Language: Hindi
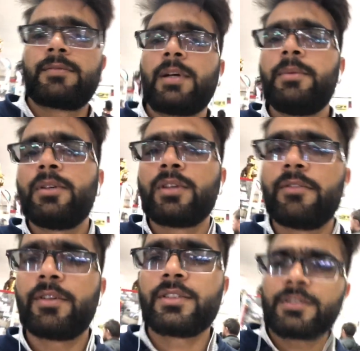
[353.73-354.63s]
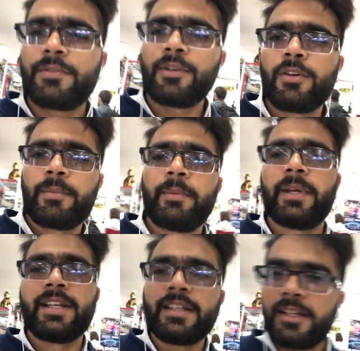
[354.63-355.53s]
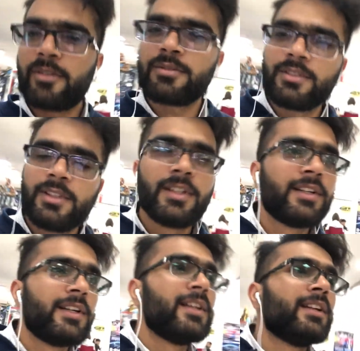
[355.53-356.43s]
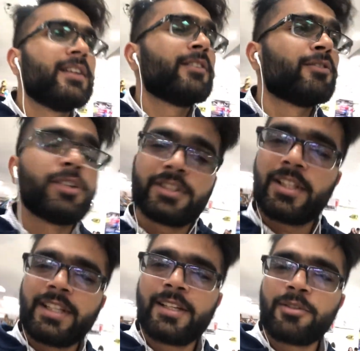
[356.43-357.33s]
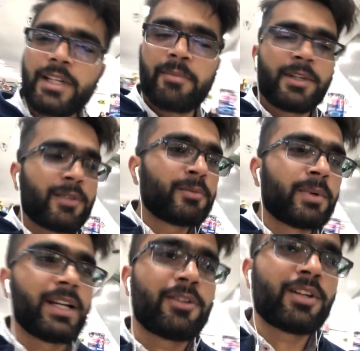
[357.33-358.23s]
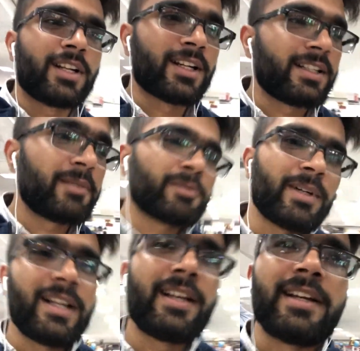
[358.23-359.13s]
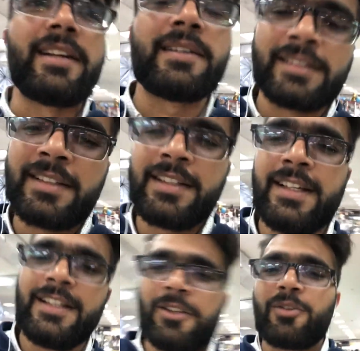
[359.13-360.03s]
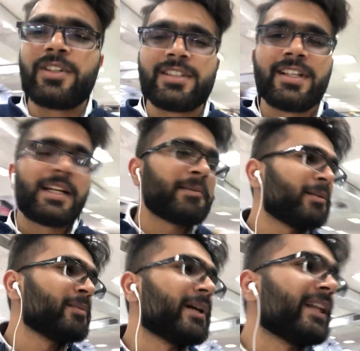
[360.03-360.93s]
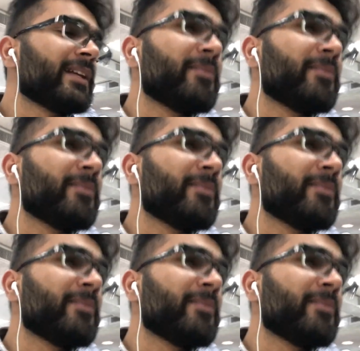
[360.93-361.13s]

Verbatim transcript: अभी क्योंकि फ़र्स्ट फ्लोर पे मैं नहीं गया हूँ वो इसलिए क्योंकि अपने को मोबाइल तो लेना नहीं है मोबाइल है तो किस दिन आपको मोबाइल की